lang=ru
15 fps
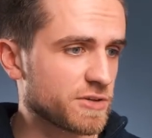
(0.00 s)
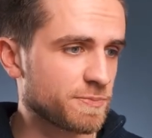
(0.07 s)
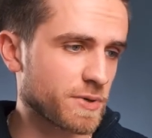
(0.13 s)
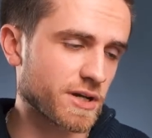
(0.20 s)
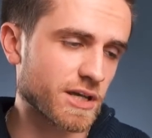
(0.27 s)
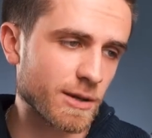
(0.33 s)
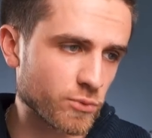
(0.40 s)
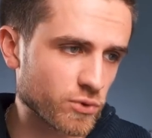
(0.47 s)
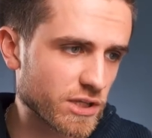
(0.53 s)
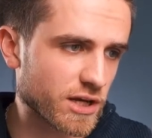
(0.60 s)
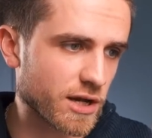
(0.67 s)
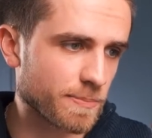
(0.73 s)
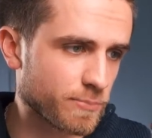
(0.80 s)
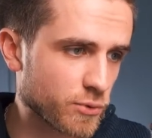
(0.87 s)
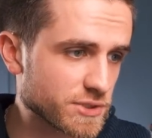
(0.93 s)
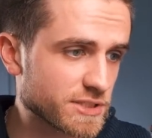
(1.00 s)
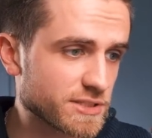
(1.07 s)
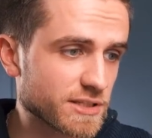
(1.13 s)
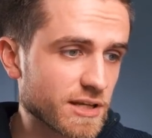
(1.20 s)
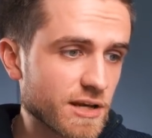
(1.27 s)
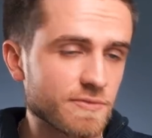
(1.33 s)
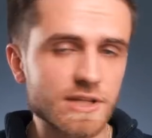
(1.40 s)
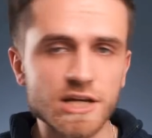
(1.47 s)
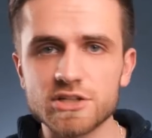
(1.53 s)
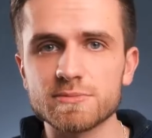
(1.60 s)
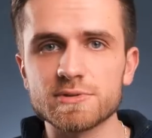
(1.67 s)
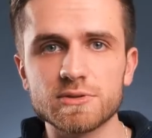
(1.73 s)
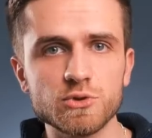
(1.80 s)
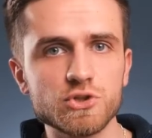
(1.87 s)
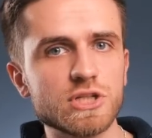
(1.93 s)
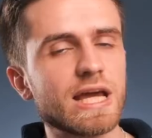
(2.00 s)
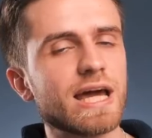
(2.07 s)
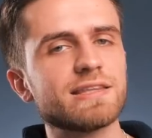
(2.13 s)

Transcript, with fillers: их в программу для композитинга, в нашем случае